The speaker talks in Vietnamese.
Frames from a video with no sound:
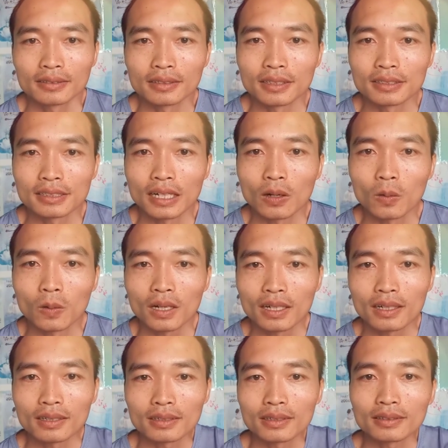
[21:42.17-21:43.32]
Người giàu
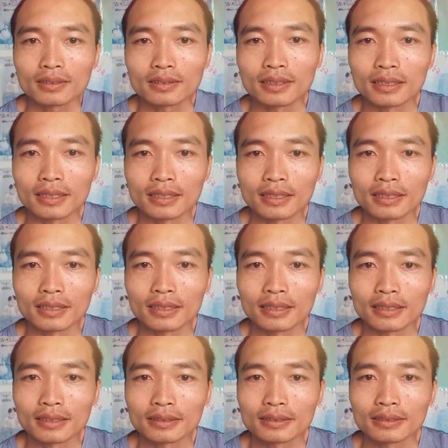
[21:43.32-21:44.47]
á
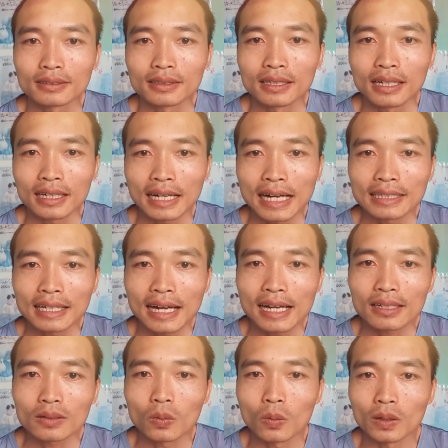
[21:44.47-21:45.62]
thì khai
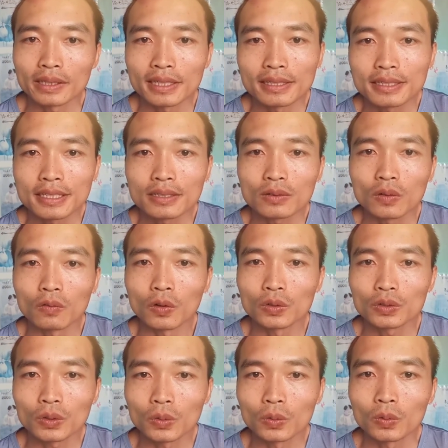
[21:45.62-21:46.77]
thác của thiên nhiên, của
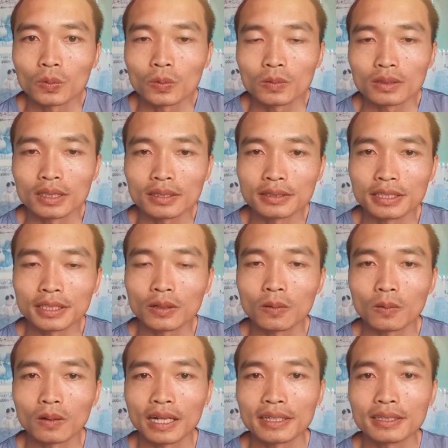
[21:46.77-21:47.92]
vũ trụ được
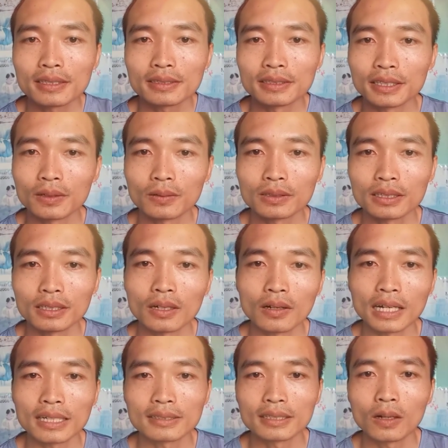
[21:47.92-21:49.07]
nhiều, lấy được nhiều thì
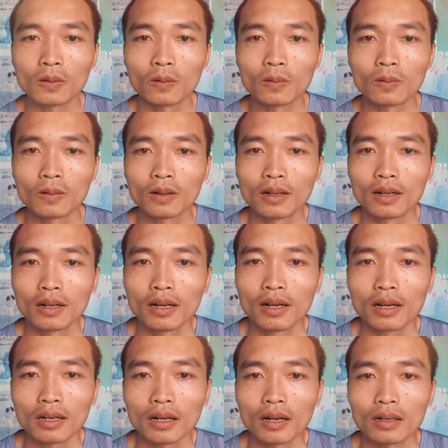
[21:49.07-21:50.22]
gọi là giàu.
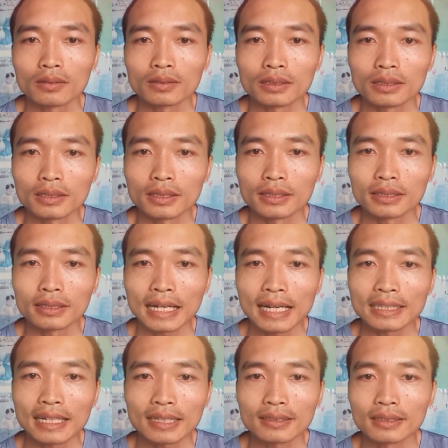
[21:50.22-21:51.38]
Còn người
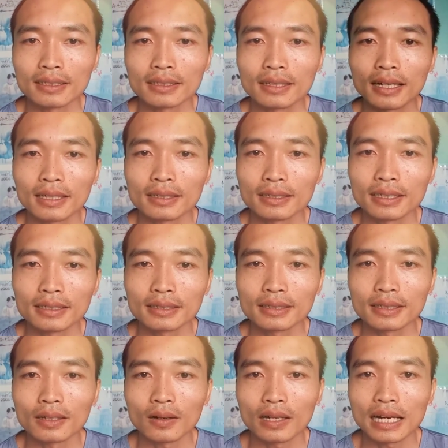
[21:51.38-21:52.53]
khai thác được ít, lấy được ít
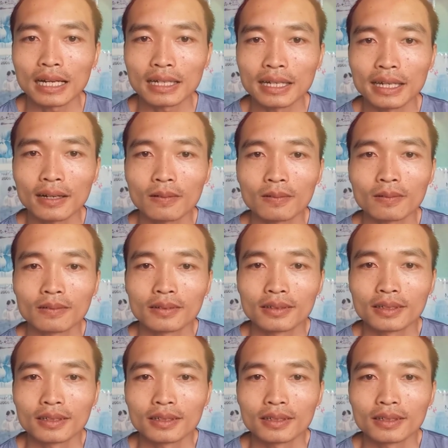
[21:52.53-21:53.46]
thì gọi là nghèo.